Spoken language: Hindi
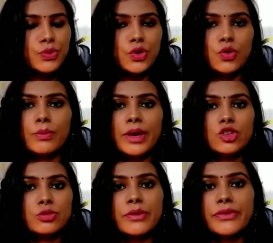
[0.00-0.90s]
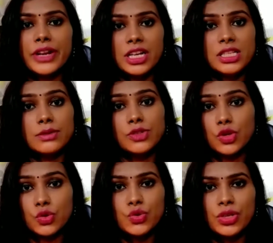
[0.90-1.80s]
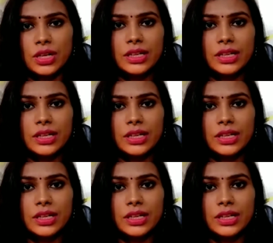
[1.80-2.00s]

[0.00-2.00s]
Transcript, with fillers: भी हो मैं उसमें फ्रेग्रेंस जरूर